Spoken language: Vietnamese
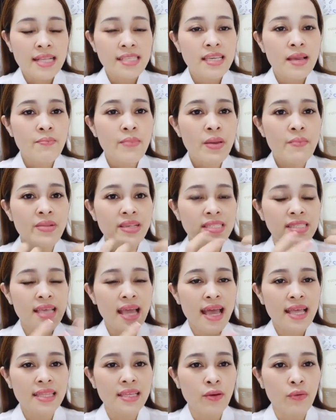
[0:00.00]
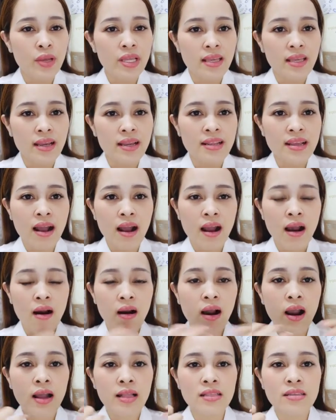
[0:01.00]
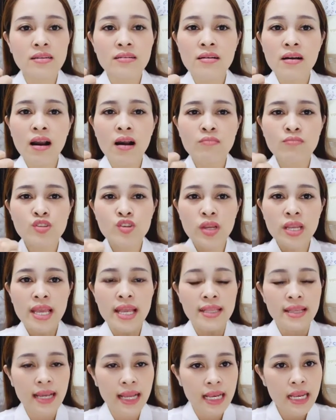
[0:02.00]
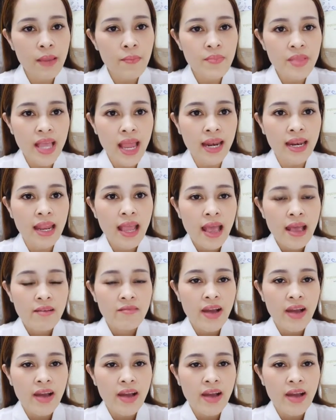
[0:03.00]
trên bề mặt da thì Huế thấy rằng họ gần như không xuất hiện những cái nếp nhăn